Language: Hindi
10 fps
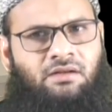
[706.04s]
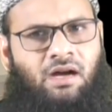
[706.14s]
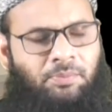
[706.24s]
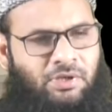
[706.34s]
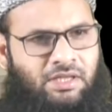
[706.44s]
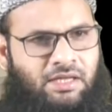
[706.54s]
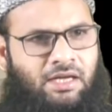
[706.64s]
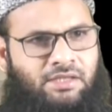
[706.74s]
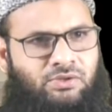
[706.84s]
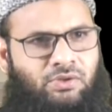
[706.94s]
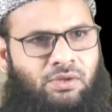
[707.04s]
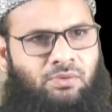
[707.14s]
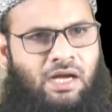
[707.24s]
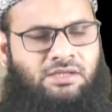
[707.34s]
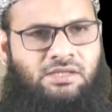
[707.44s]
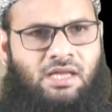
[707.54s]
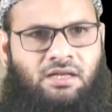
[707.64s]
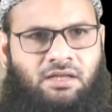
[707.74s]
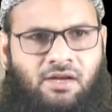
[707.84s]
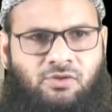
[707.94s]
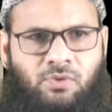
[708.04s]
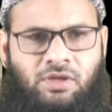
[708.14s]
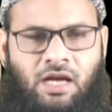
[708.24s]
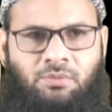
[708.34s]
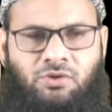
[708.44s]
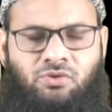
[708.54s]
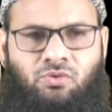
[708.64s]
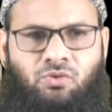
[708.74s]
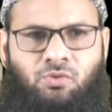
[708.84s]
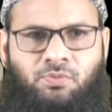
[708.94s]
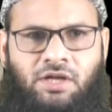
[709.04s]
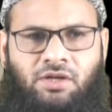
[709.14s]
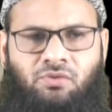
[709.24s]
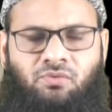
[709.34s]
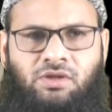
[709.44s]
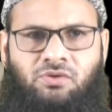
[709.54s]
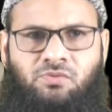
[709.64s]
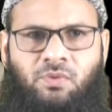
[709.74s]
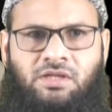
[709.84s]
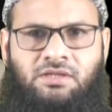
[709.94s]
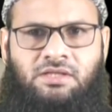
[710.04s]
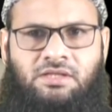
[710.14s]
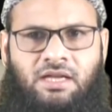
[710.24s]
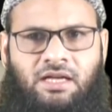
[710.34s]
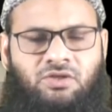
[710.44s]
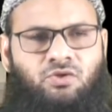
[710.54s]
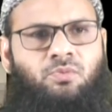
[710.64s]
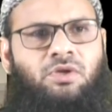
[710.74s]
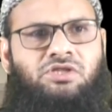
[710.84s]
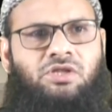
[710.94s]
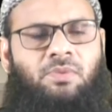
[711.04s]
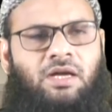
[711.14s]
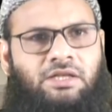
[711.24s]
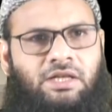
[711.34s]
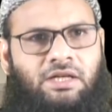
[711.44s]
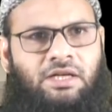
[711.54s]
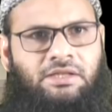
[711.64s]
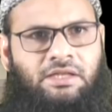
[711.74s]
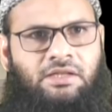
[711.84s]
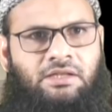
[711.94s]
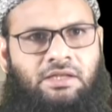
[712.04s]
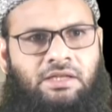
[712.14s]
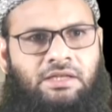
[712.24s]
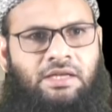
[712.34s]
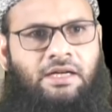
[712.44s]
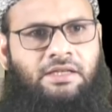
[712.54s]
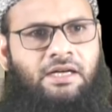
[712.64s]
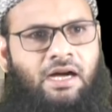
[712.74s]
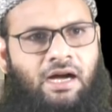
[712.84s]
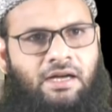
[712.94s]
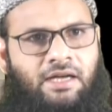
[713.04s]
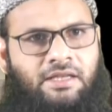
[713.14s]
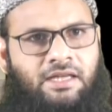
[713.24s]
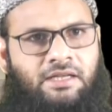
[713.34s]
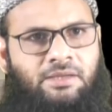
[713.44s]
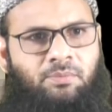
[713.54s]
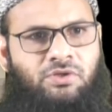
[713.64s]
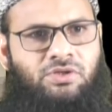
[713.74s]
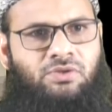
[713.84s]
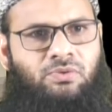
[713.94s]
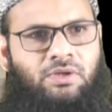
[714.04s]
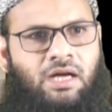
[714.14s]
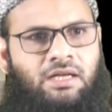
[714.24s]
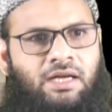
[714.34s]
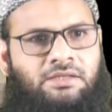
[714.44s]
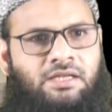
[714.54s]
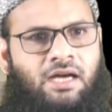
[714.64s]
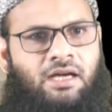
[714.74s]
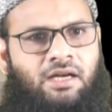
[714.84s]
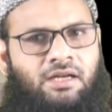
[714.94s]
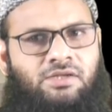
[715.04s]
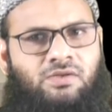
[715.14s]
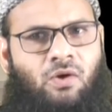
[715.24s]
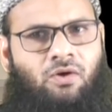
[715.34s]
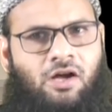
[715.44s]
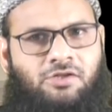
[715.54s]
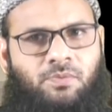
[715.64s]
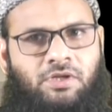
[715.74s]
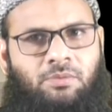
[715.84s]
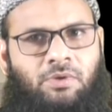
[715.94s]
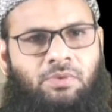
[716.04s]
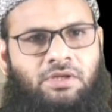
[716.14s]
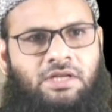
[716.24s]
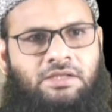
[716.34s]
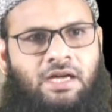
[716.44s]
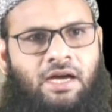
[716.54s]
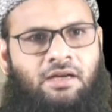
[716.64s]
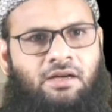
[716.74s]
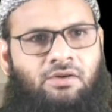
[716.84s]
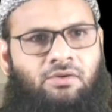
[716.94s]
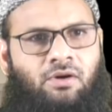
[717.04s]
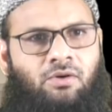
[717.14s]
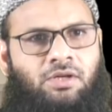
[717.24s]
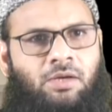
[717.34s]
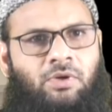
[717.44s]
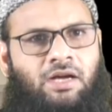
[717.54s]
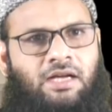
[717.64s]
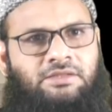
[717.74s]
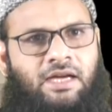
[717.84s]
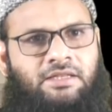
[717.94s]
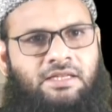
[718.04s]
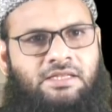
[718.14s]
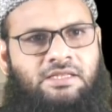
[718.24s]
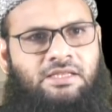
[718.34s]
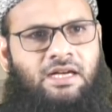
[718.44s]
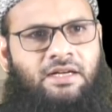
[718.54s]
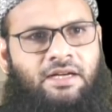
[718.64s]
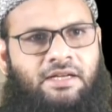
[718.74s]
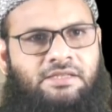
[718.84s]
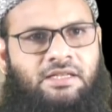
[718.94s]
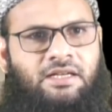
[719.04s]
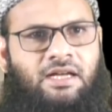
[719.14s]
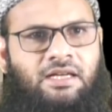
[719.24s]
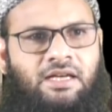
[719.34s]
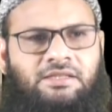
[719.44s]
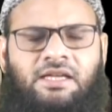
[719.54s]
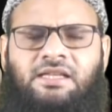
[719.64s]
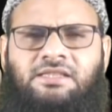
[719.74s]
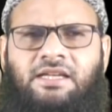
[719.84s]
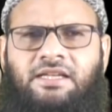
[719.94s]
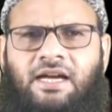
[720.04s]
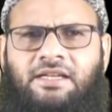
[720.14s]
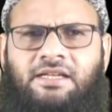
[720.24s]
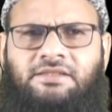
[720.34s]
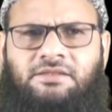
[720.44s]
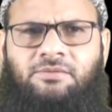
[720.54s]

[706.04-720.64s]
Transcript: आपने देखा कि जो है वो राजस्थान के अस्पताल में जो ग्रुप चैटिंग हुई थी उसमें किस किस तरह के जुमले इस्तेमाल किए गए थे क्या क्या कहा गया था कि पेशेंट को ना लिया जाए किसी और हॉस्पिटल में भेजा जाए और ये भी कहा जाए कि किसी तरह का एक्सरा ना लिया जाए ना जाने क्या क्या